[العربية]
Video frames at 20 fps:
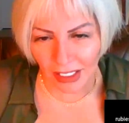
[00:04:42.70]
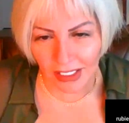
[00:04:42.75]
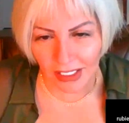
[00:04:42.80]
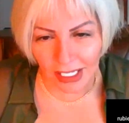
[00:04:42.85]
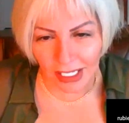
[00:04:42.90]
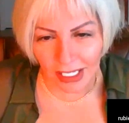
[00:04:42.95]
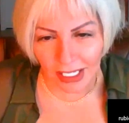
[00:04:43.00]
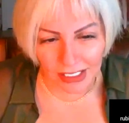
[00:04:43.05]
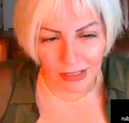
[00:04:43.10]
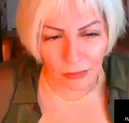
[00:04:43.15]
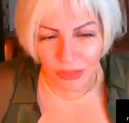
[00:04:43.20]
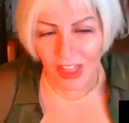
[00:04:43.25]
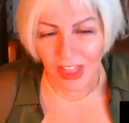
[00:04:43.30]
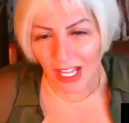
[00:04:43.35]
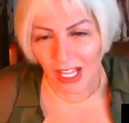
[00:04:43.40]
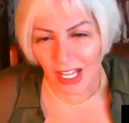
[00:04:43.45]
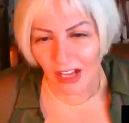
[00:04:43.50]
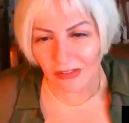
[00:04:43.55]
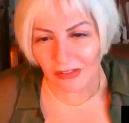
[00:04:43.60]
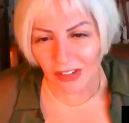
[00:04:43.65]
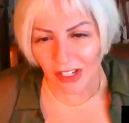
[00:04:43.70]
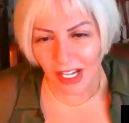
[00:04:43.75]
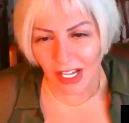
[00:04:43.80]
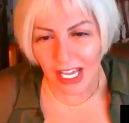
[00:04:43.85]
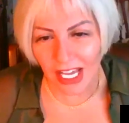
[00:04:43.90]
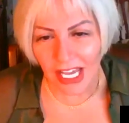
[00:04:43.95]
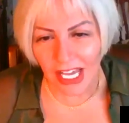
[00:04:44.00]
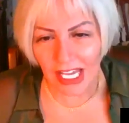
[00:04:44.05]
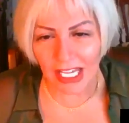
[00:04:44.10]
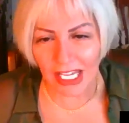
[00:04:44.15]
المثقفه
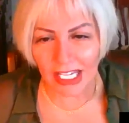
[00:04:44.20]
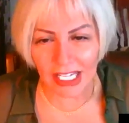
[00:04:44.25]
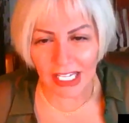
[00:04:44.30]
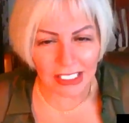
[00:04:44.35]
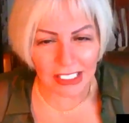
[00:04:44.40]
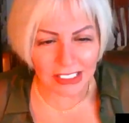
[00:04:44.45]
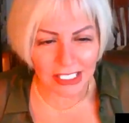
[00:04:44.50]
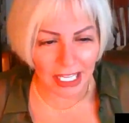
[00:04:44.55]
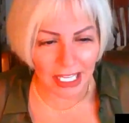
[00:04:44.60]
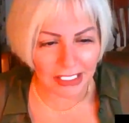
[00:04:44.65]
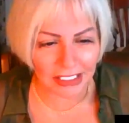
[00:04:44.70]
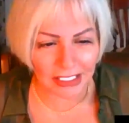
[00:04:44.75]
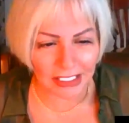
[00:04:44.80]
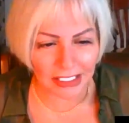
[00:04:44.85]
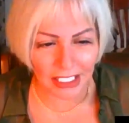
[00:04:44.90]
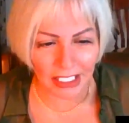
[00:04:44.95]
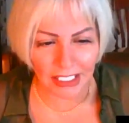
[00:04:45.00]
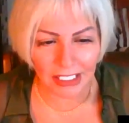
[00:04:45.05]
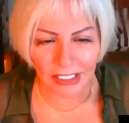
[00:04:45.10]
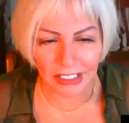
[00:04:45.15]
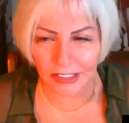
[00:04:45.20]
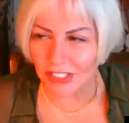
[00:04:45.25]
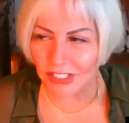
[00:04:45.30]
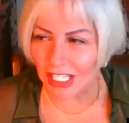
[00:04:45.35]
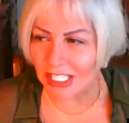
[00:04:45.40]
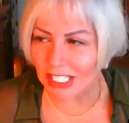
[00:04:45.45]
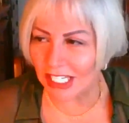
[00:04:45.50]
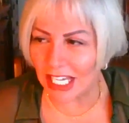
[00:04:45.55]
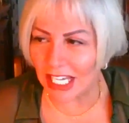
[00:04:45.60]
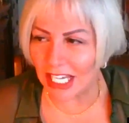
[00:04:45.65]
آه، يعني آه،
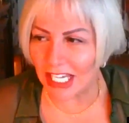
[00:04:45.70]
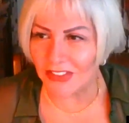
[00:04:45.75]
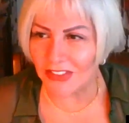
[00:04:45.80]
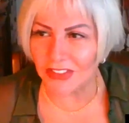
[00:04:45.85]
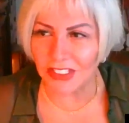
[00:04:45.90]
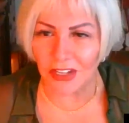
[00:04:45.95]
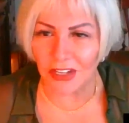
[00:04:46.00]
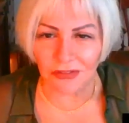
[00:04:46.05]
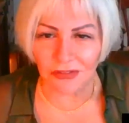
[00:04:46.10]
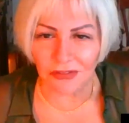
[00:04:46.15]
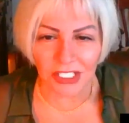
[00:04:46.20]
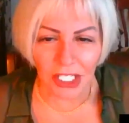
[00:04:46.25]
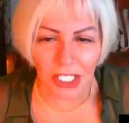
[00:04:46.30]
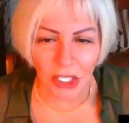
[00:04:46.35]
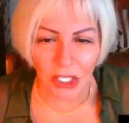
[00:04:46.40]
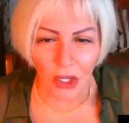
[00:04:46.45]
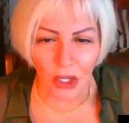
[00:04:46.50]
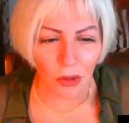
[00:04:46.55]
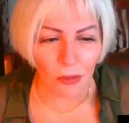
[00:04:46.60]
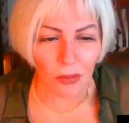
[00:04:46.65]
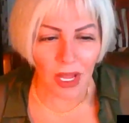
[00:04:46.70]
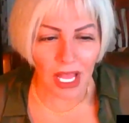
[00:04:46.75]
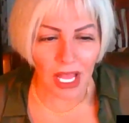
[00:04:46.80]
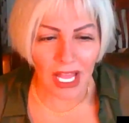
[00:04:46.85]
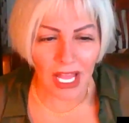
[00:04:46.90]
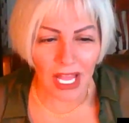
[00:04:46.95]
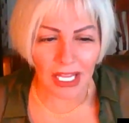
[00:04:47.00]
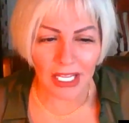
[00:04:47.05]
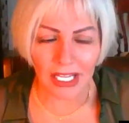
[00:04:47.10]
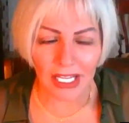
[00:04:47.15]
طريقه تفكيرهم
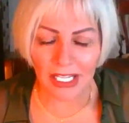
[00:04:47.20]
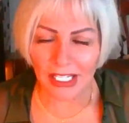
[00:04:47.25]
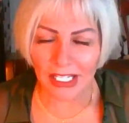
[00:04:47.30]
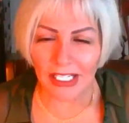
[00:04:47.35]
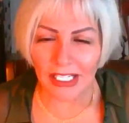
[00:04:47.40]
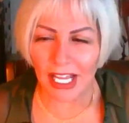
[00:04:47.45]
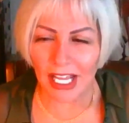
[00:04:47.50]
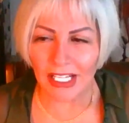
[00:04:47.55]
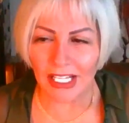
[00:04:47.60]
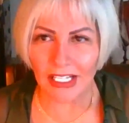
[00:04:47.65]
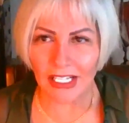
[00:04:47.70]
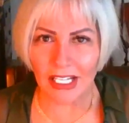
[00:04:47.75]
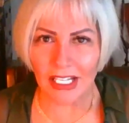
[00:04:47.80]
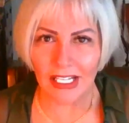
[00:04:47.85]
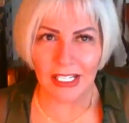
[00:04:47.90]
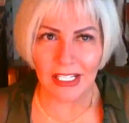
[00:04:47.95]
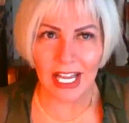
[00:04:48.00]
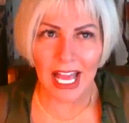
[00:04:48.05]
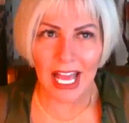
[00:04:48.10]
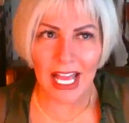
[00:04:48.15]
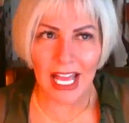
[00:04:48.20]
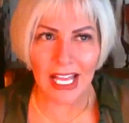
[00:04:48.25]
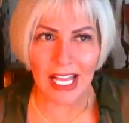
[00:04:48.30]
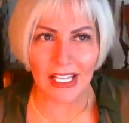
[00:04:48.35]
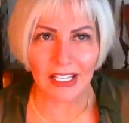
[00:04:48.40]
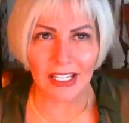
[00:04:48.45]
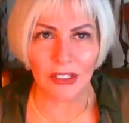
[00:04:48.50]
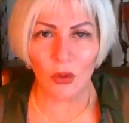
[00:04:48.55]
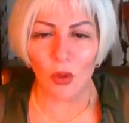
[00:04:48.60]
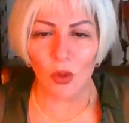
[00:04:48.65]
آه، لا
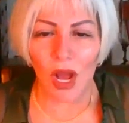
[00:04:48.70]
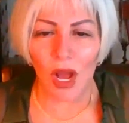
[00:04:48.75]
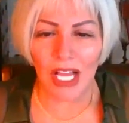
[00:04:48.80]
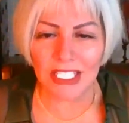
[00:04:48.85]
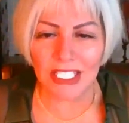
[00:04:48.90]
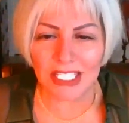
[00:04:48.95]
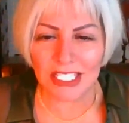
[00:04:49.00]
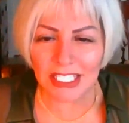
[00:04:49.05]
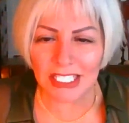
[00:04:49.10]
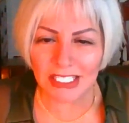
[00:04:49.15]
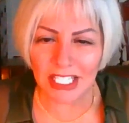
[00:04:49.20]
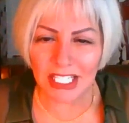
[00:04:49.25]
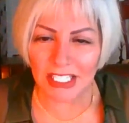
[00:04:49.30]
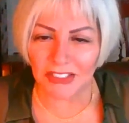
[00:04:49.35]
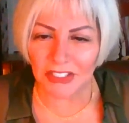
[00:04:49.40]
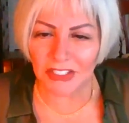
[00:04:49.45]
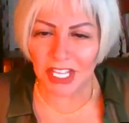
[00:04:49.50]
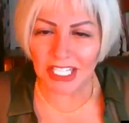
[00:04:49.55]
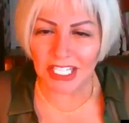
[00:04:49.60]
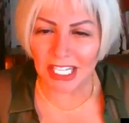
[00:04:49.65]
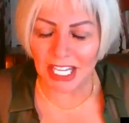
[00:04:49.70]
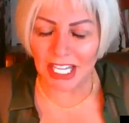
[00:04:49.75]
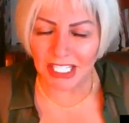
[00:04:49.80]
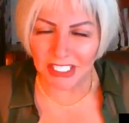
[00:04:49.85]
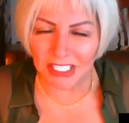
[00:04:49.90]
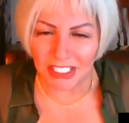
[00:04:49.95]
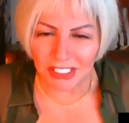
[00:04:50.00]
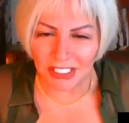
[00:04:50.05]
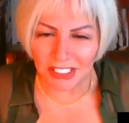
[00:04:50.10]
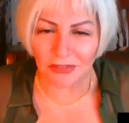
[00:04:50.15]
يوازي طريقه
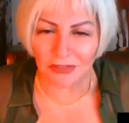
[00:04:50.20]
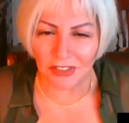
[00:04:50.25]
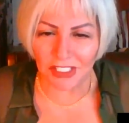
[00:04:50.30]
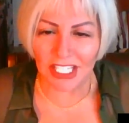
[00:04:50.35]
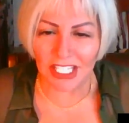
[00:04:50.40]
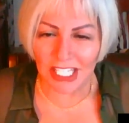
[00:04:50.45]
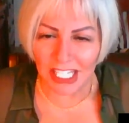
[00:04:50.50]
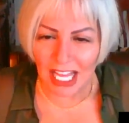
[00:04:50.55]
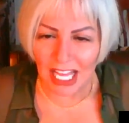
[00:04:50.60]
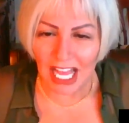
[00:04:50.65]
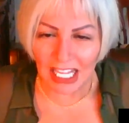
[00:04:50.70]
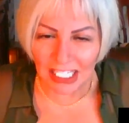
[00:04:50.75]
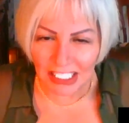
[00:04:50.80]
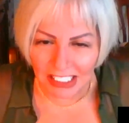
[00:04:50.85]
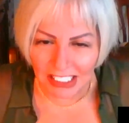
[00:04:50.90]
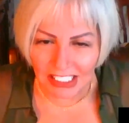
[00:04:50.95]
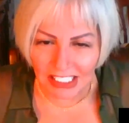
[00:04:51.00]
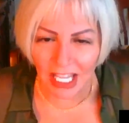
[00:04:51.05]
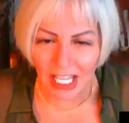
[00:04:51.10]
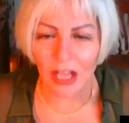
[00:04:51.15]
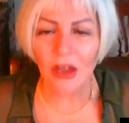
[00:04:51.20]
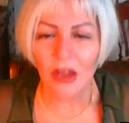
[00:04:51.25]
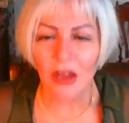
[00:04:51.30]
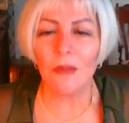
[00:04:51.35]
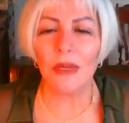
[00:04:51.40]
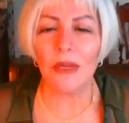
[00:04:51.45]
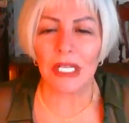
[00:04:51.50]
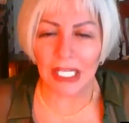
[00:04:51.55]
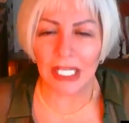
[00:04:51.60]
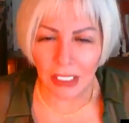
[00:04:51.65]
التفكير الحاليه
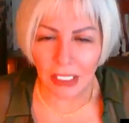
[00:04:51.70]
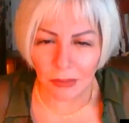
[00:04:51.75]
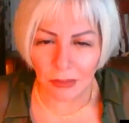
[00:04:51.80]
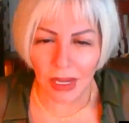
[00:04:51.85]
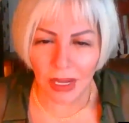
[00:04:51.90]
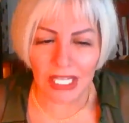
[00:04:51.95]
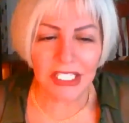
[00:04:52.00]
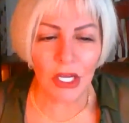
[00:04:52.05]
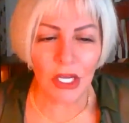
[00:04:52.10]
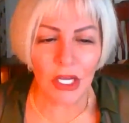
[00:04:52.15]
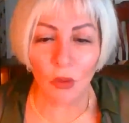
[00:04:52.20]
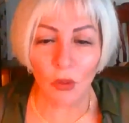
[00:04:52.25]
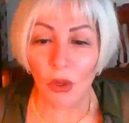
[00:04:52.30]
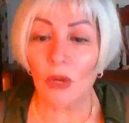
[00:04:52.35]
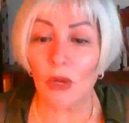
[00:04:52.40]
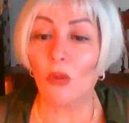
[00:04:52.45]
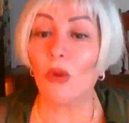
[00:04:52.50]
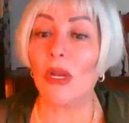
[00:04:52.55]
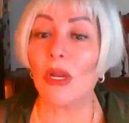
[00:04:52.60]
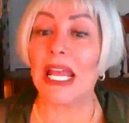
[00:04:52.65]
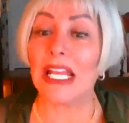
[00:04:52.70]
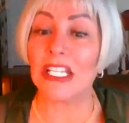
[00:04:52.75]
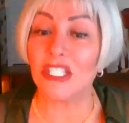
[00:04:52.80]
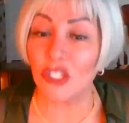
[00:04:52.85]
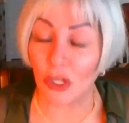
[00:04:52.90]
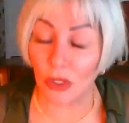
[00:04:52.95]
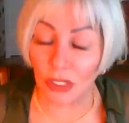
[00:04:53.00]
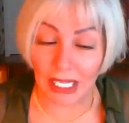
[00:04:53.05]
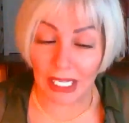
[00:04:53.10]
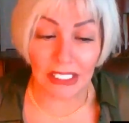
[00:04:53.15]
من العلمانيه
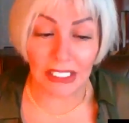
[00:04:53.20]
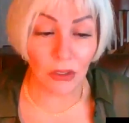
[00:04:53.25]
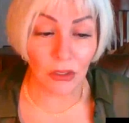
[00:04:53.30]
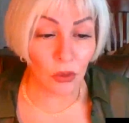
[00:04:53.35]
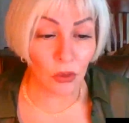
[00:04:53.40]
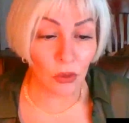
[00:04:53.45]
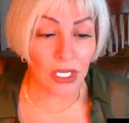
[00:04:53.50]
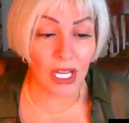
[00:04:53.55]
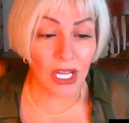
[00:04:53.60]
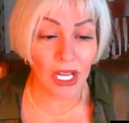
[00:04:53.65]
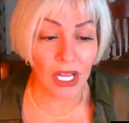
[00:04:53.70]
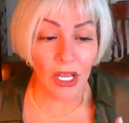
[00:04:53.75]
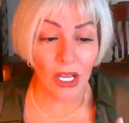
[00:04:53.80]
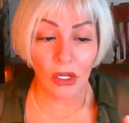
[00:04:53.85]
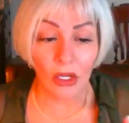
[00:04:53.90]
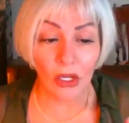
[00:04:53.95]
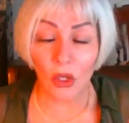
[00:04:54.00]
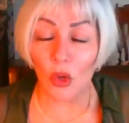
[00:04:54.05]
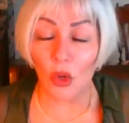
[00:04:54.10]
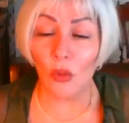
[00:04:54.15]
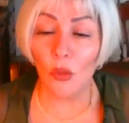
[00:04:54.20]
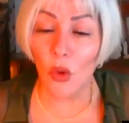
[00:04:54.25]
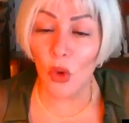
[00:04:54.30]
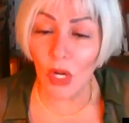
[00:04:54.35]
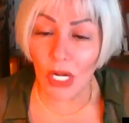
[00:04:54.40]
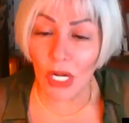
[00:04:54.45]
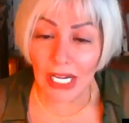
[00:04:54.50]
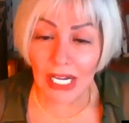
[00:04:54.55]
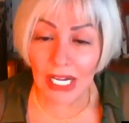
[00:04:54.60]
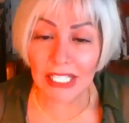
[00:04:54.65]
والأش... يعني
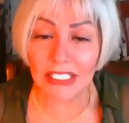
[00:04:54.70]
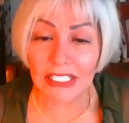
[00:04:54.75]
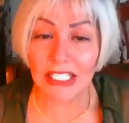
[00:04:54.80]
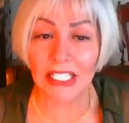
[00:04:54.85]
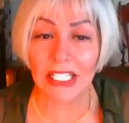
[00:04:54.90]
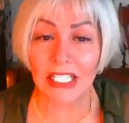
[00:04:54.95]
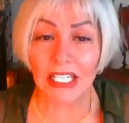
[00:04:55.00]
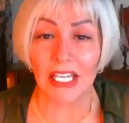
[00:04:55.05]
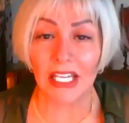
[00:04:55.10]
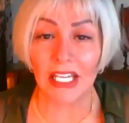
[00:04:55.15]
والامور التي